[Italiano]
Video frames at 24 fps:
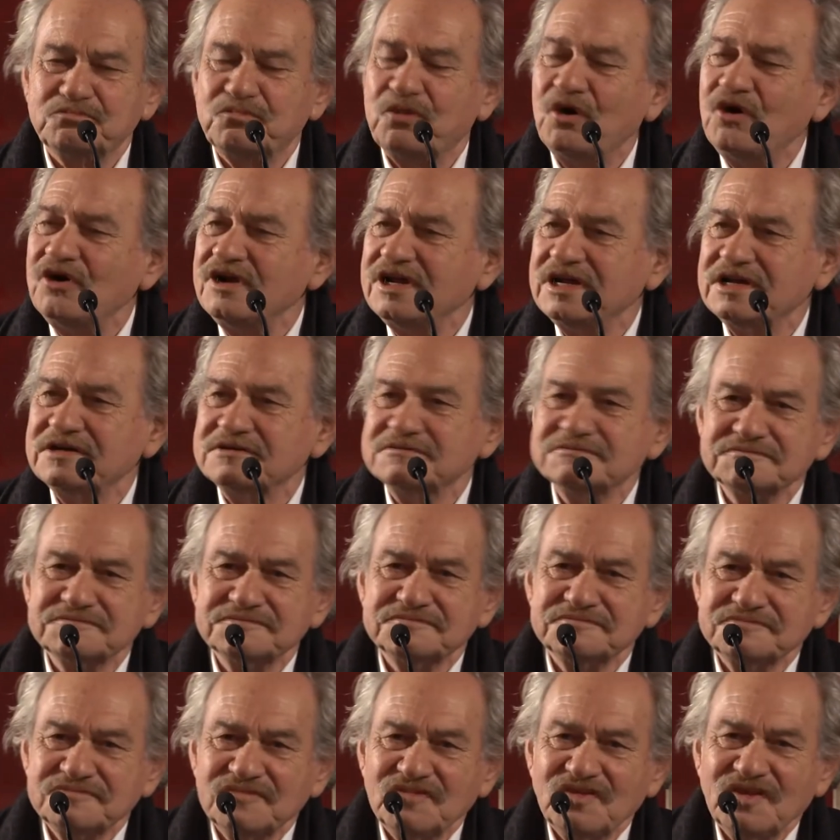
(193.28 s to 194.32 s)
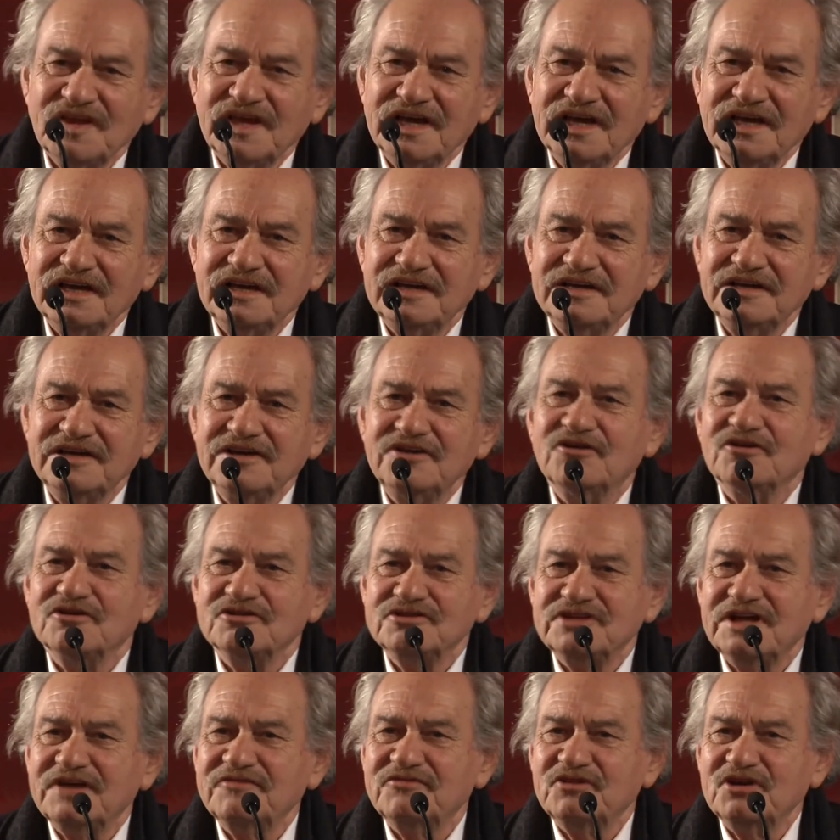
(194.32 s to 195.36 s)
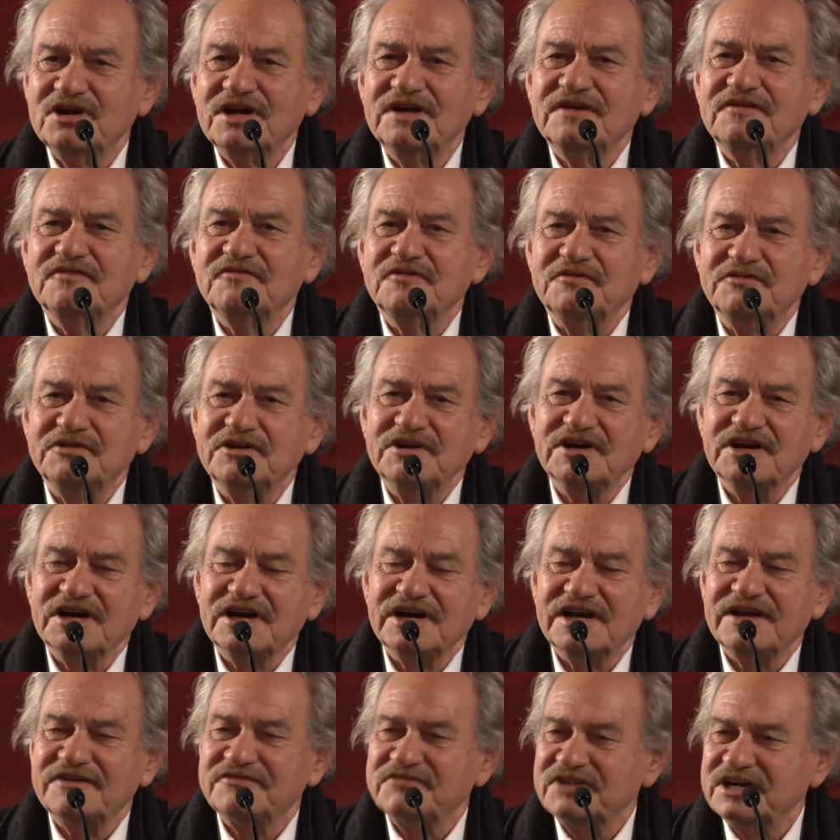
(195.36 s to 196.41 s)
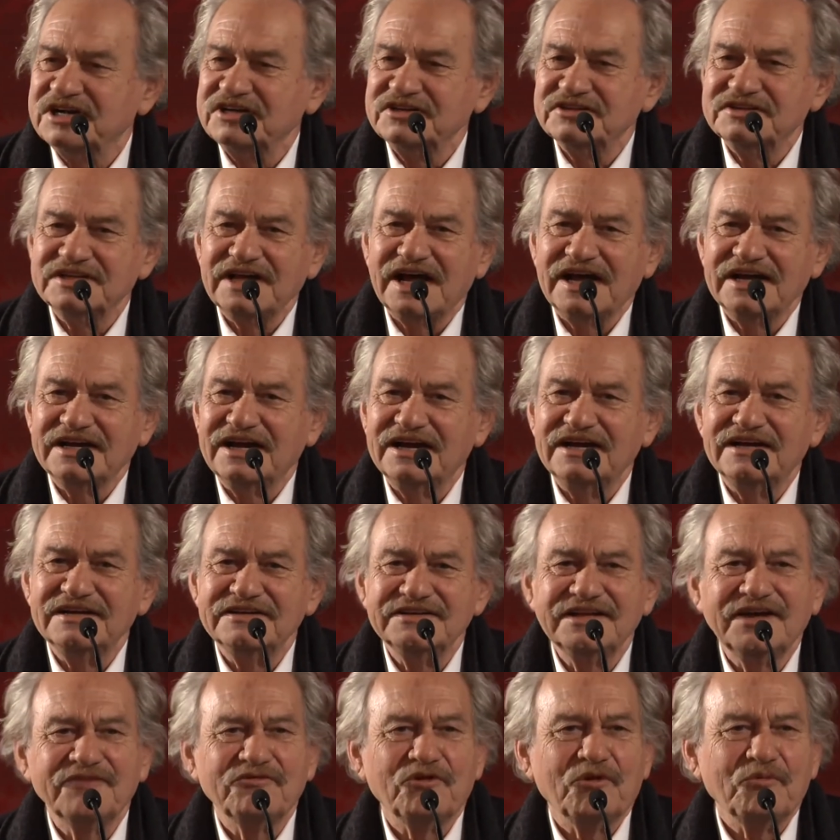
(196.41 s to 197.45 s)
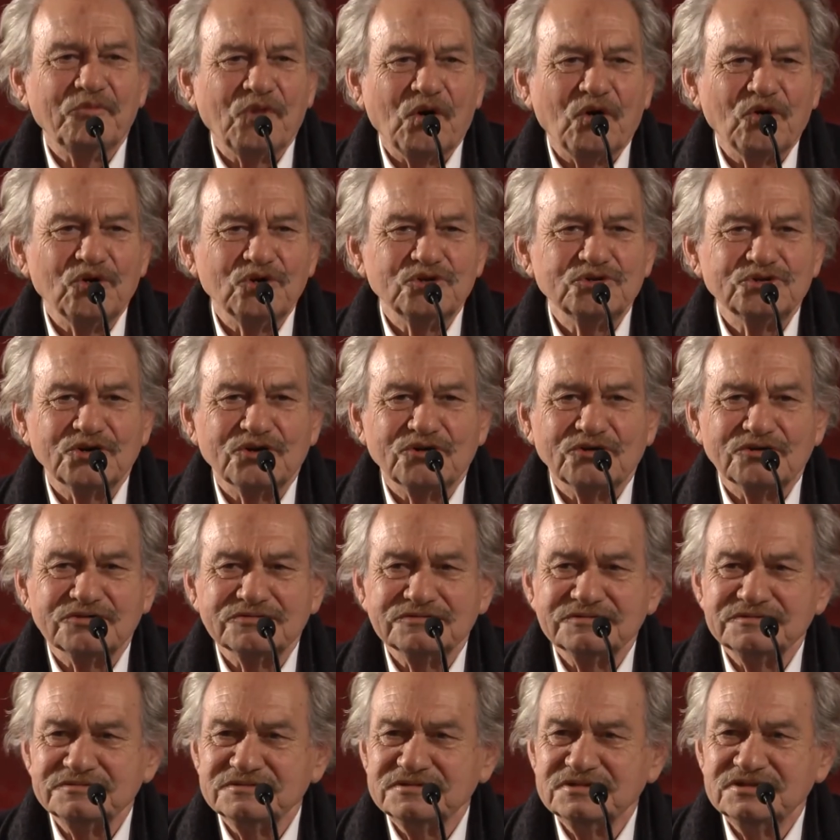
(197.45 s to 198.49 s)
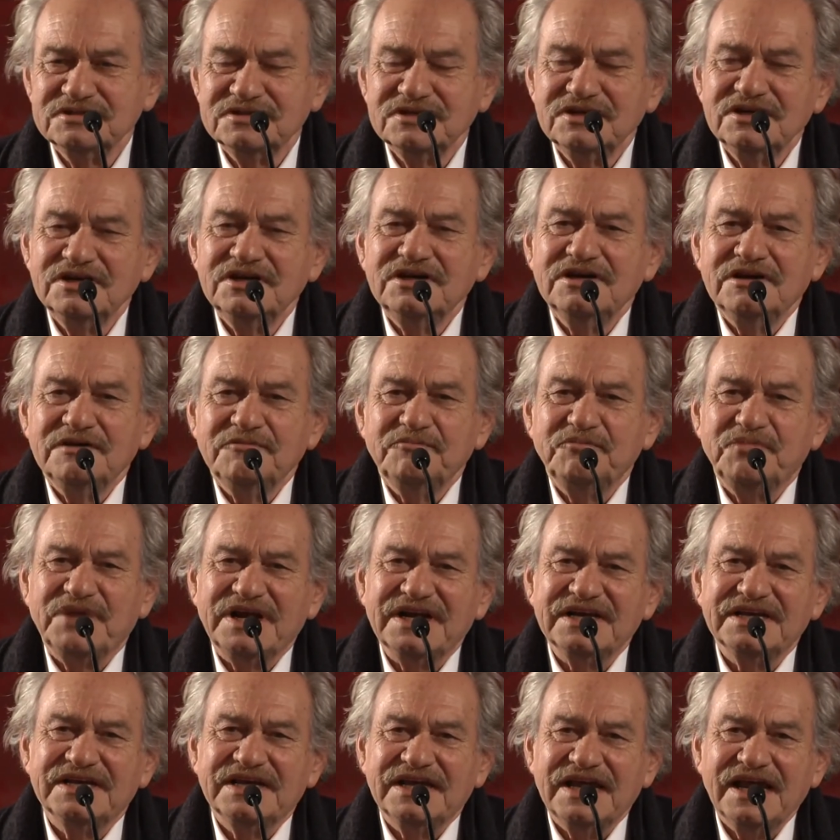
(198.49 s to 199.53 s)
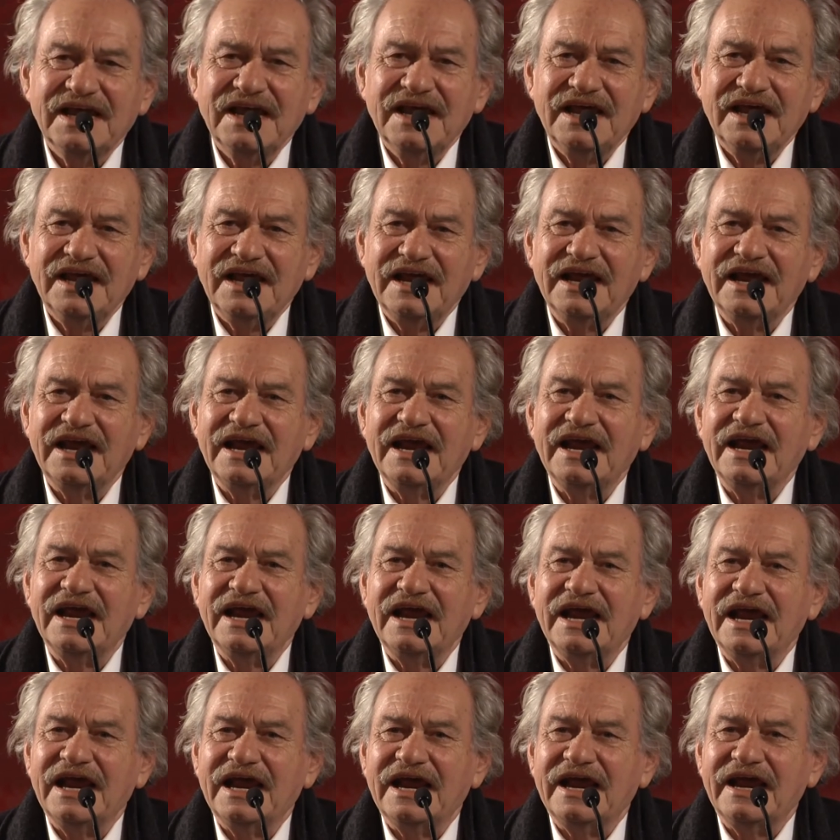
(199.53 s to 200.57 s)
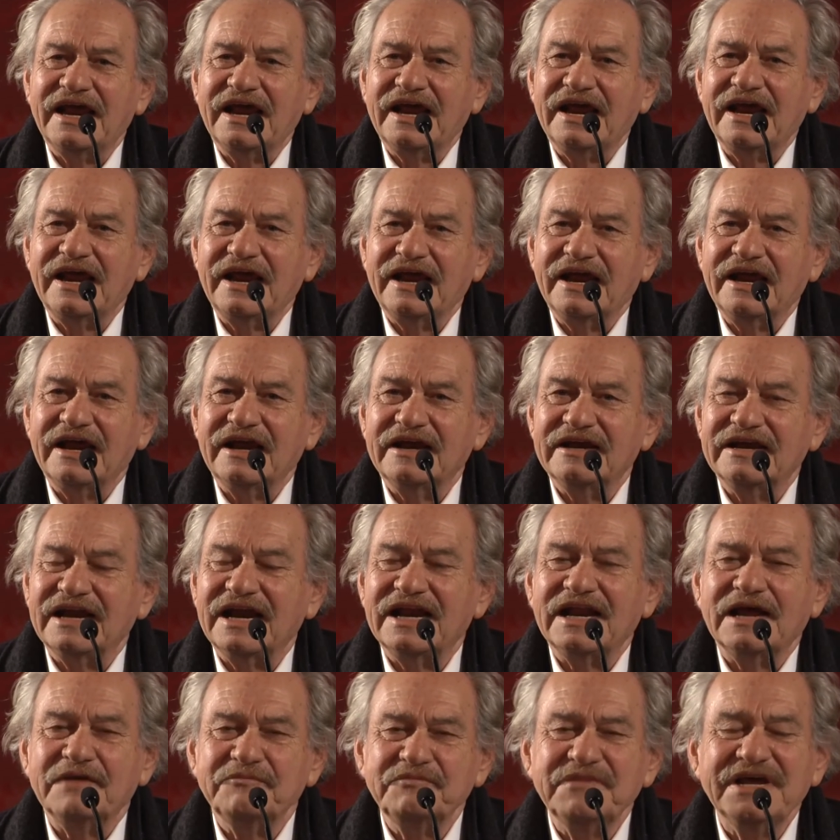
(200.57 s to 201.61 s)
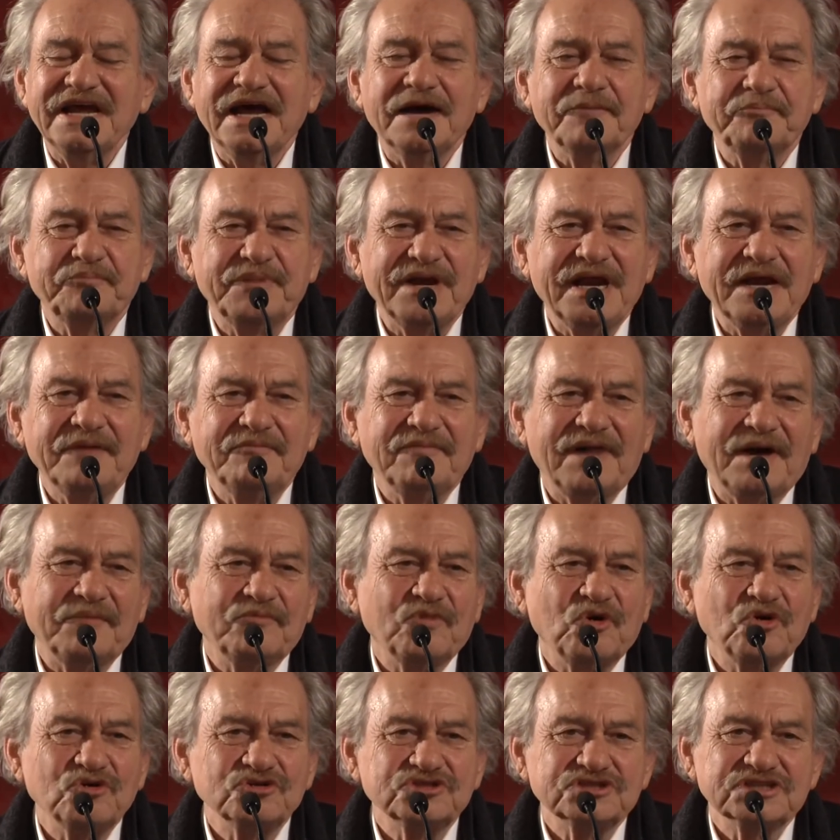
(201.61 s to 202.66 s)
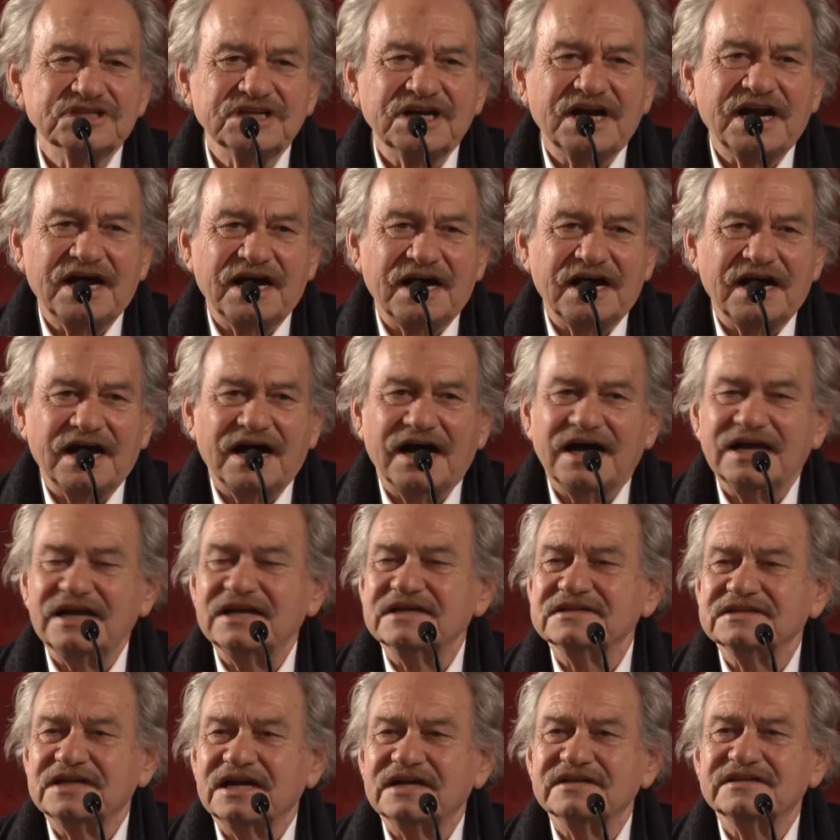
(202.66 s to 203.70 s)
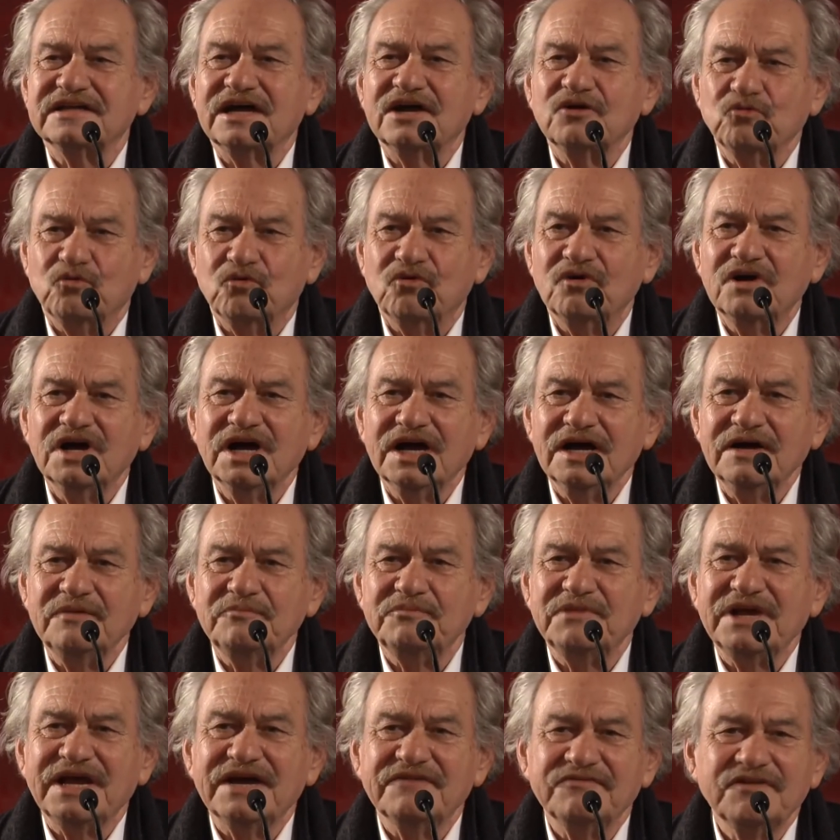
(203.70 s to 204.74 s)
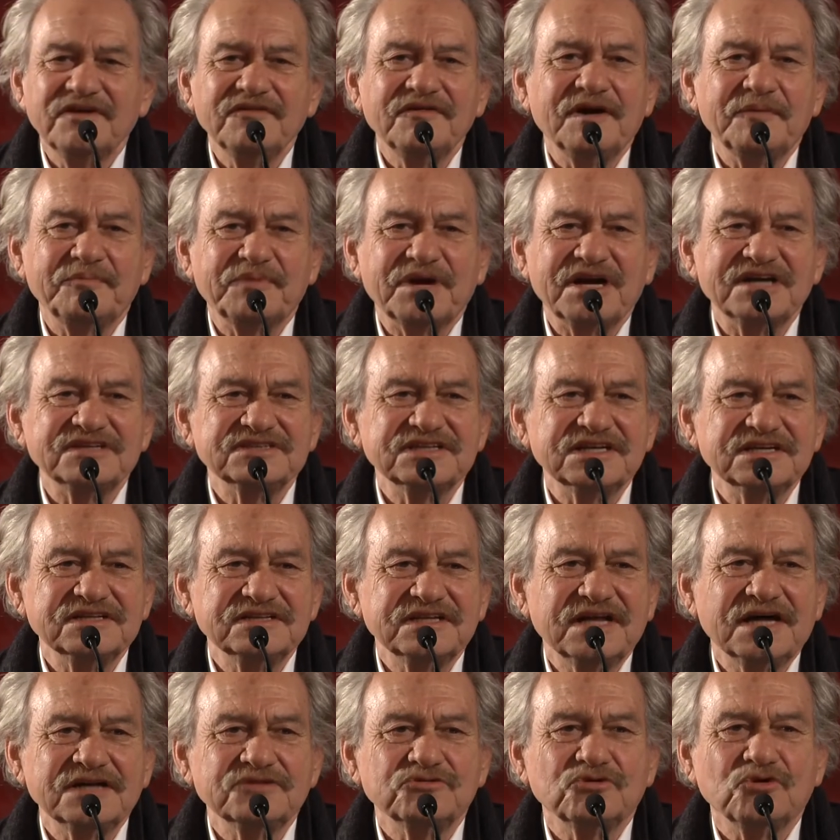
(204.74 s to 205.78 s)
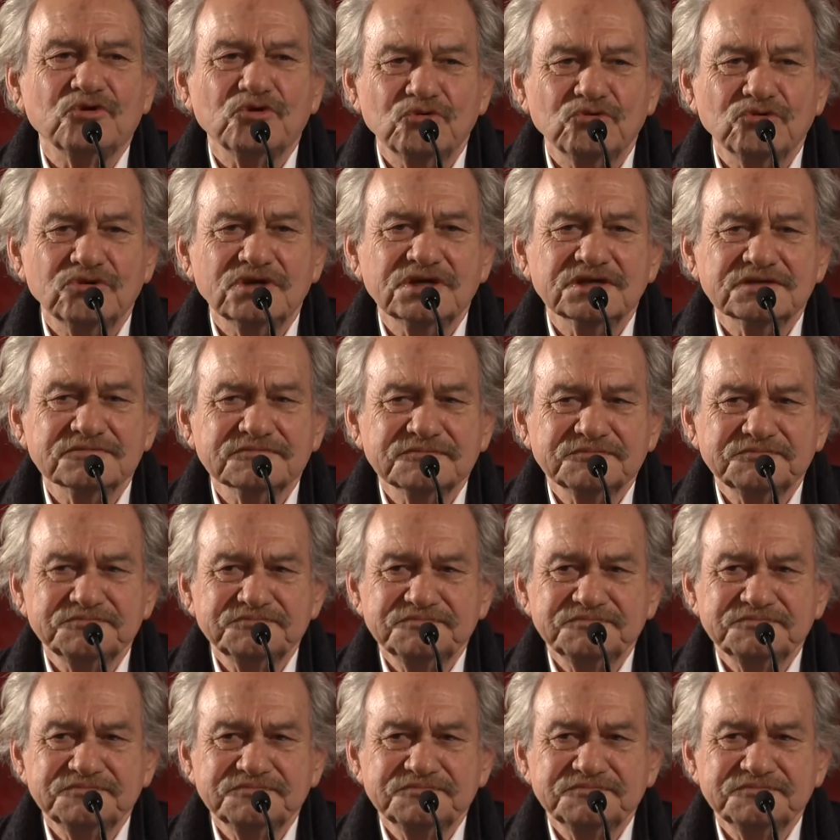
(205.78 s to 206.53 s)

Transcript: Poi io devo la, dire la verità che gli devo molto, perché eh, nella mia prima mostra alla tartaruga mi aveva presentato lui.